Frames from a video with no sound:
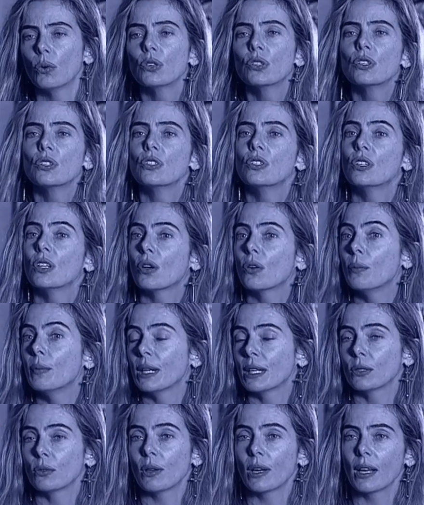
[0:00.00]
Hoje em dia,
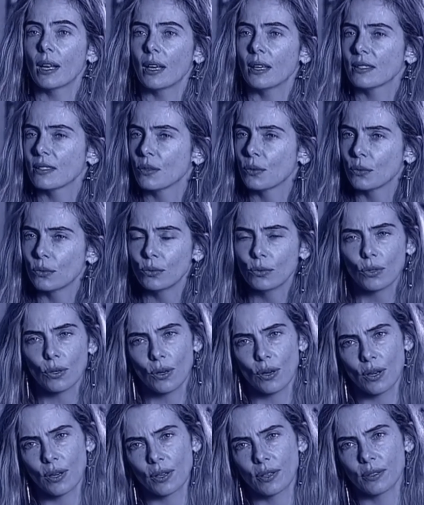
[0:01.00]
como é que é a tua relação com
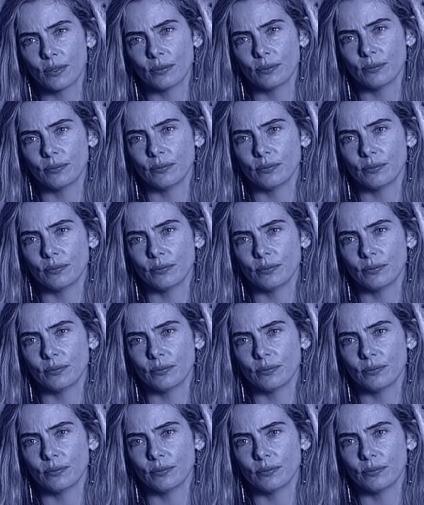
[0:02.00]
droga?